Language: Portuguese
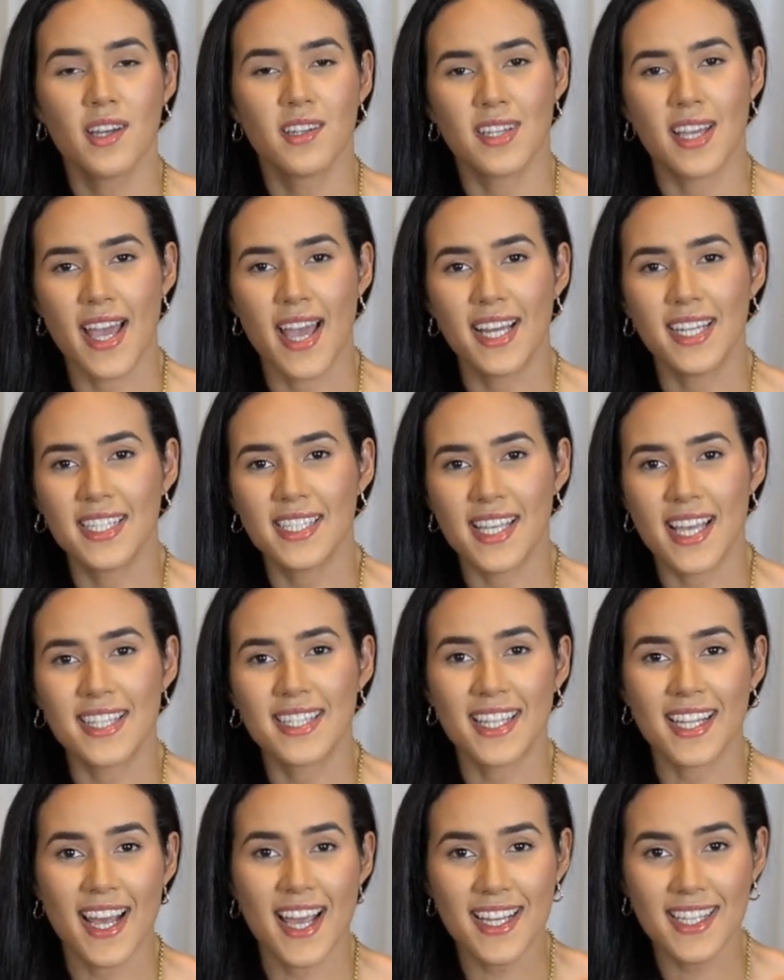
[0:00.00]
Realizei
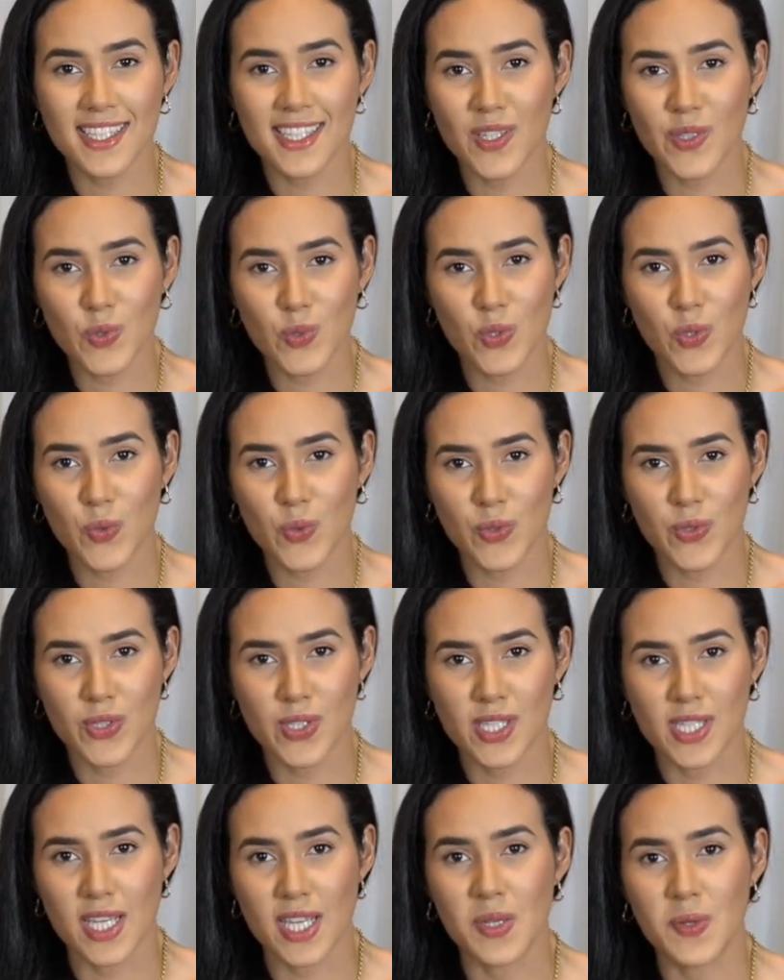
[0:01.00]
três anos de
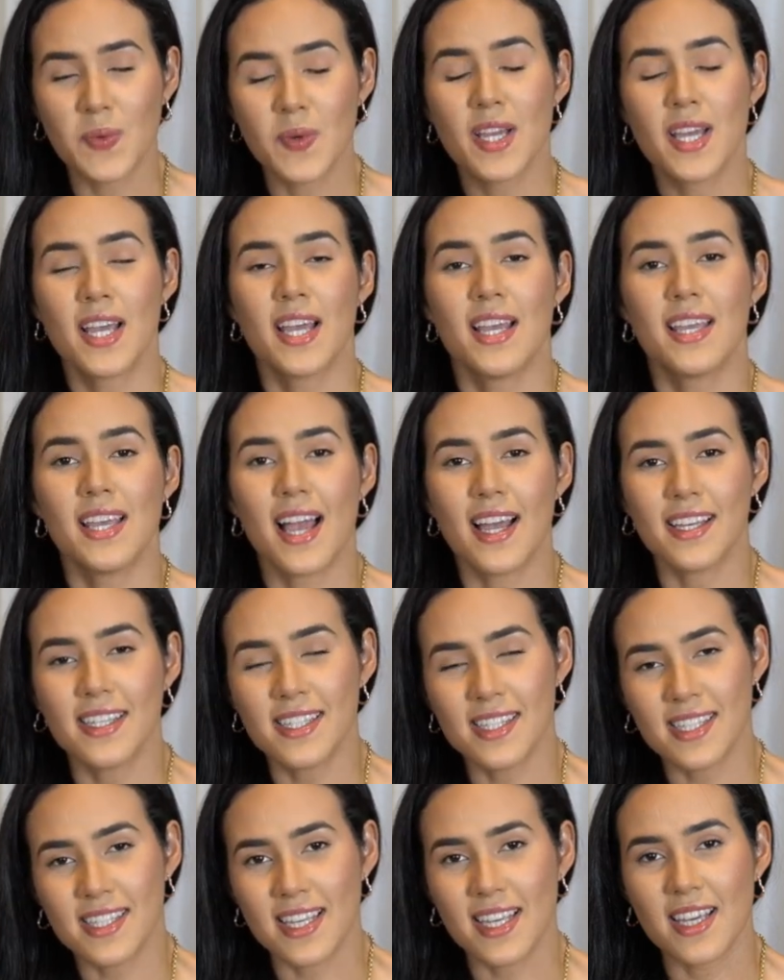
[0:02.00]
cursinho e aí
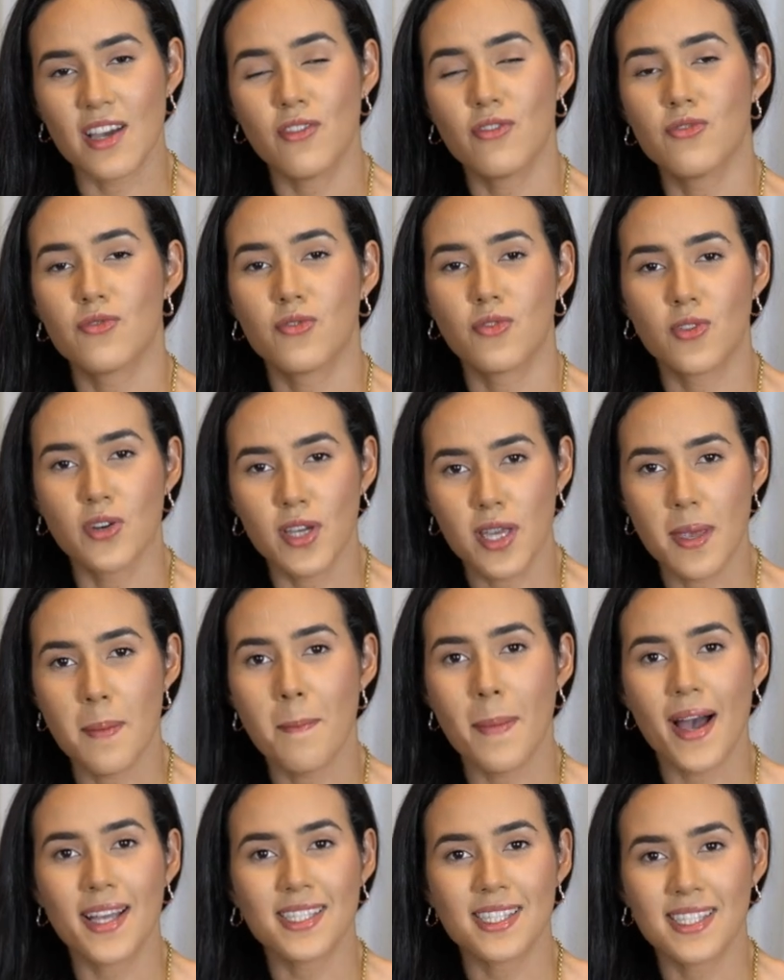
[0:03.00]
sim eu fui e
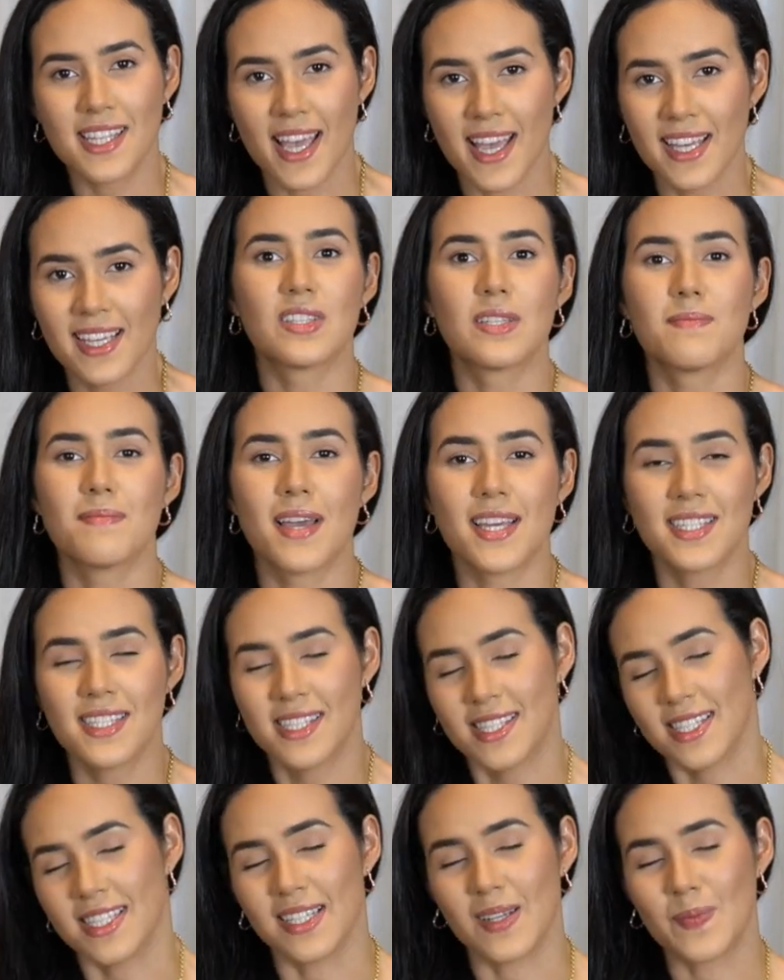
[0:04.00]
passei em
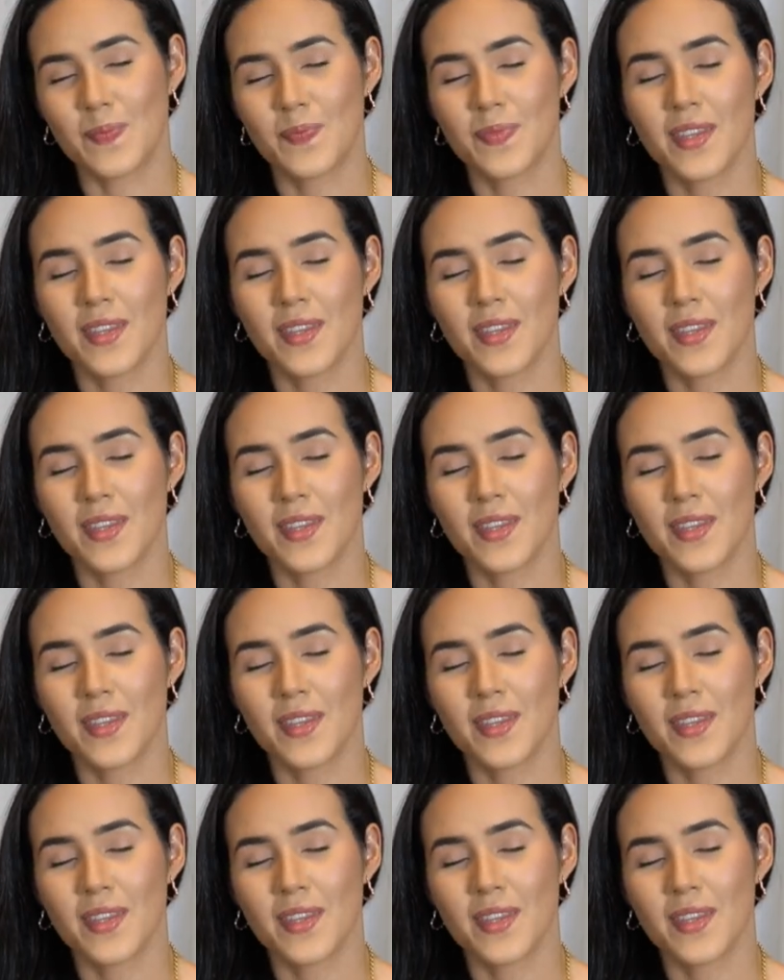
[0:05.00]
medicina.